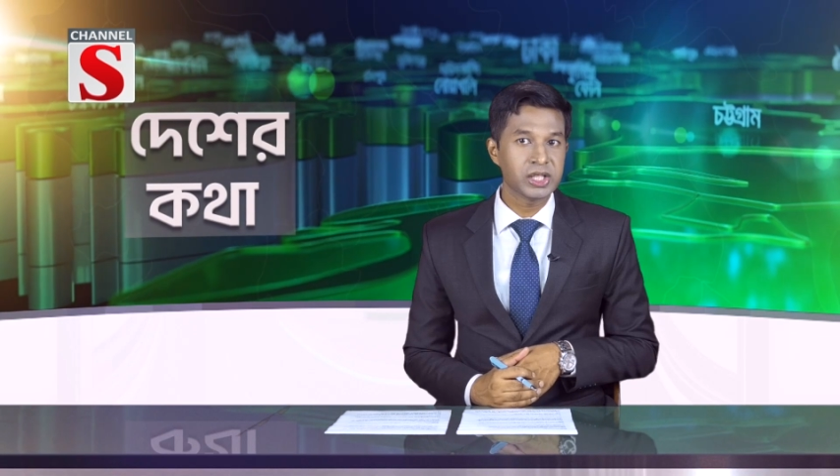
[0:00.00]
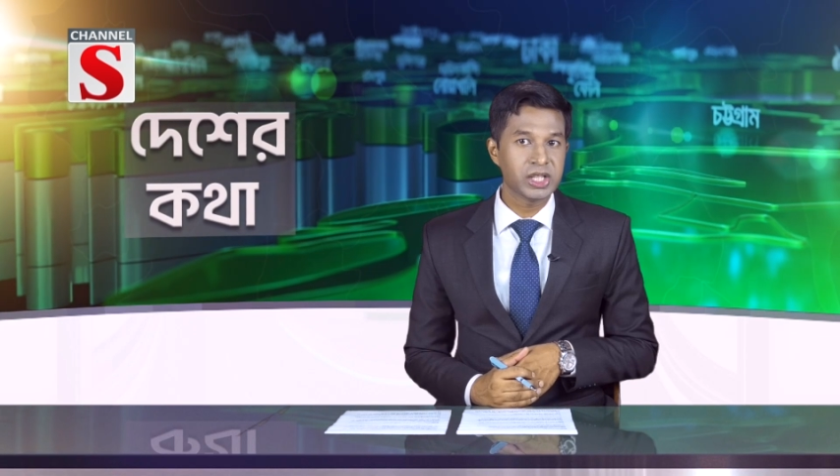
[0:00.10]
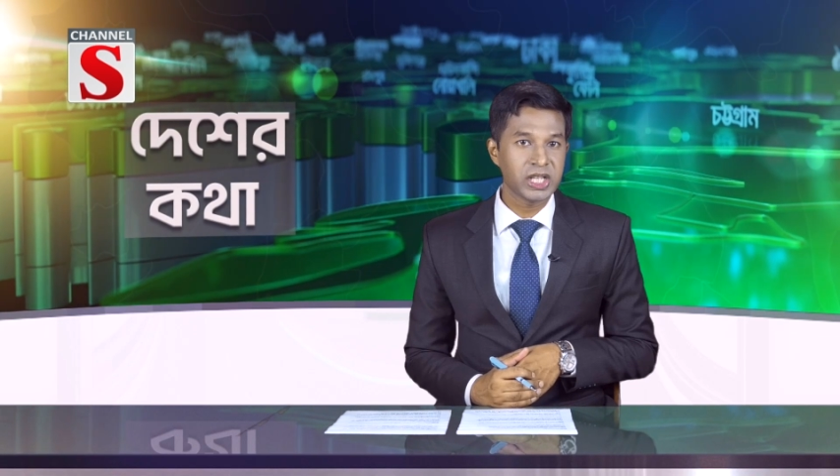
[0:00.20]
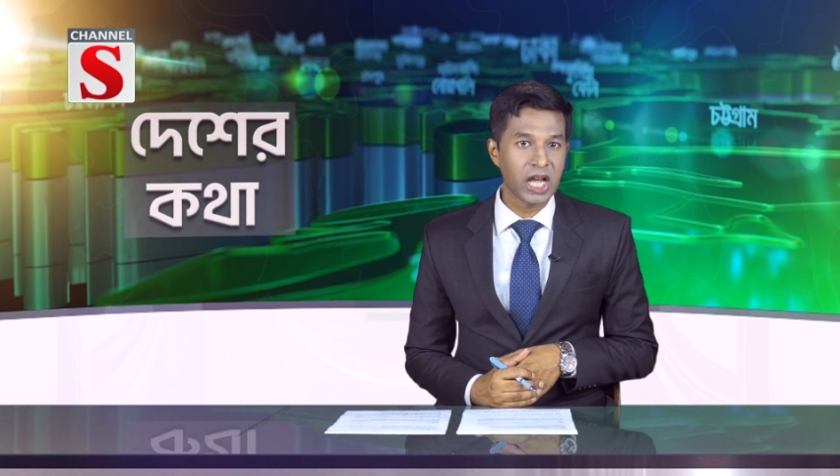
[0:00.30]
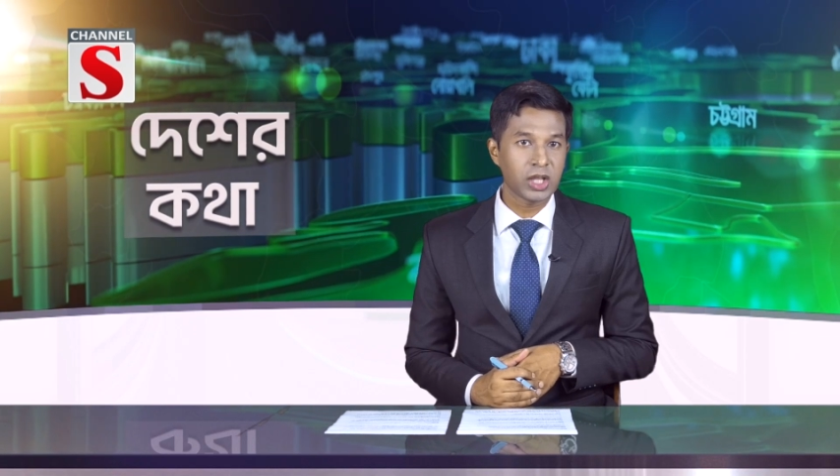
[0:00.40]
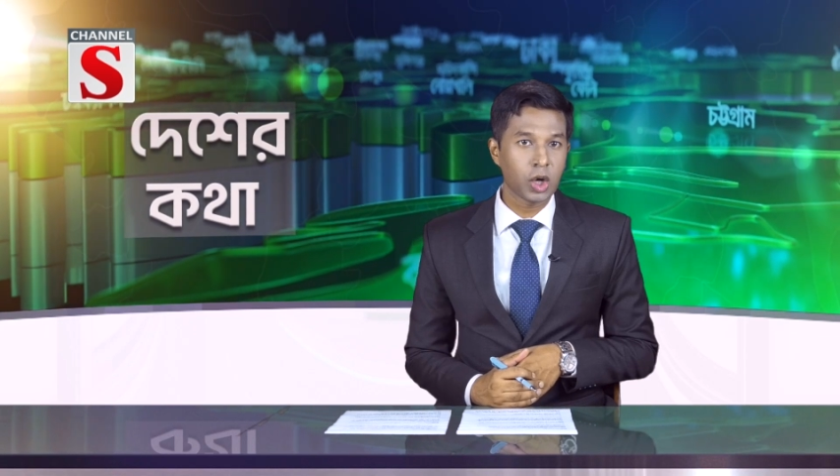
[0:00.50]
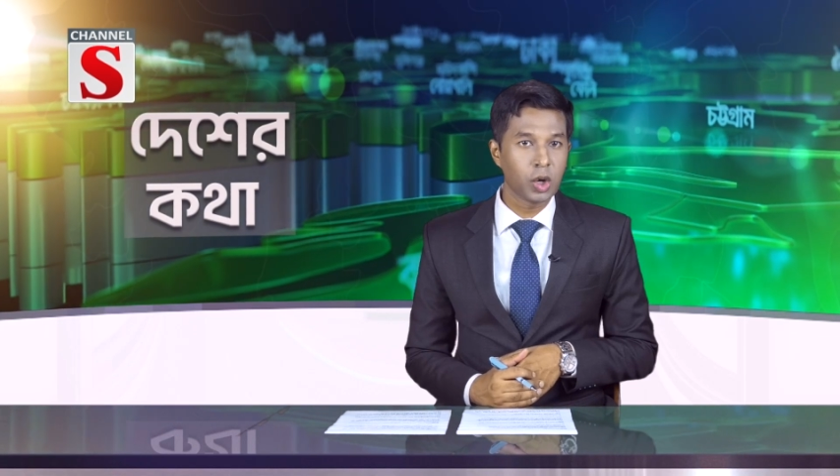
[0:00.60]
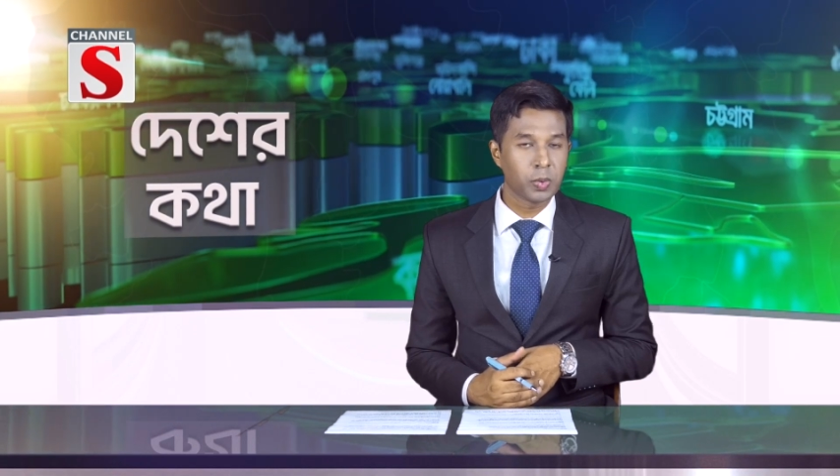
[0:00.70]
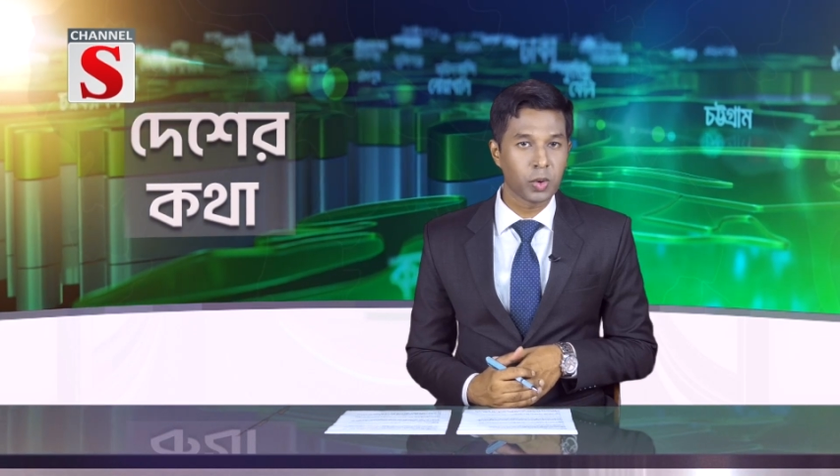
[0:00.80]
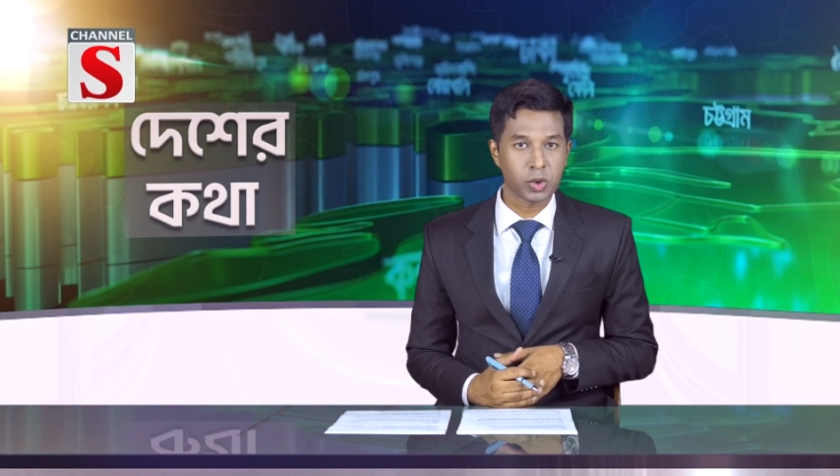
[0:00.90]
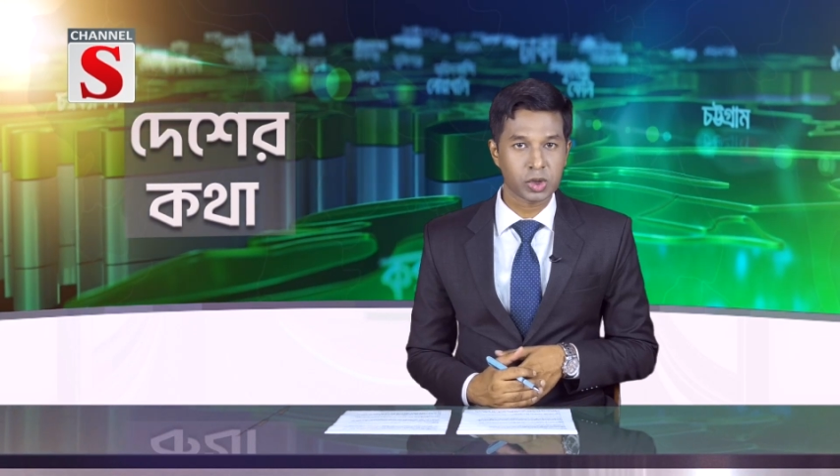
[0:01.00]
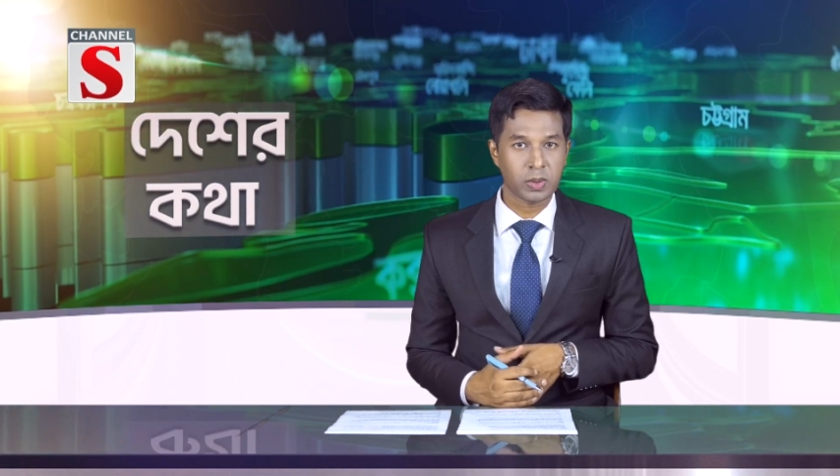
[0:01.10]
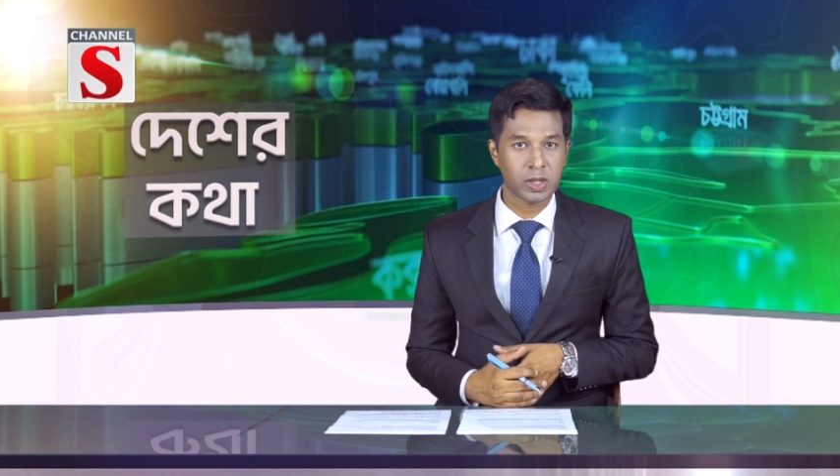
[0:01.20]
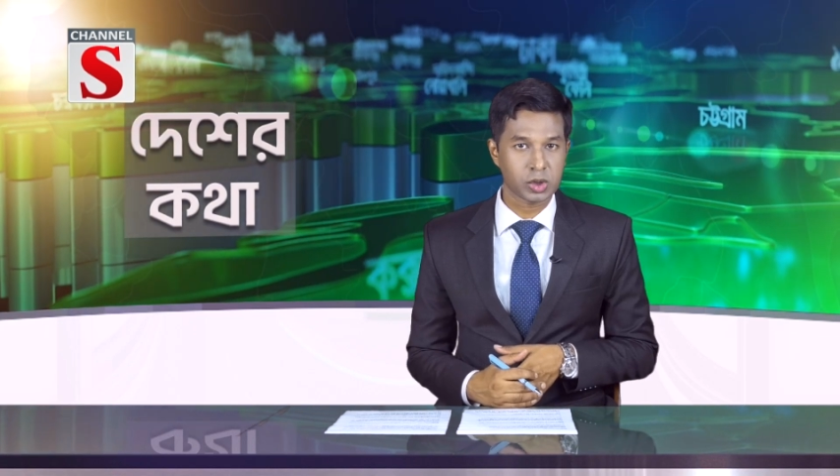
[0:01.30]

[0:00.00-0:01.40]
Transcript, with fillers: ঝিনাইদহ পৌরসভা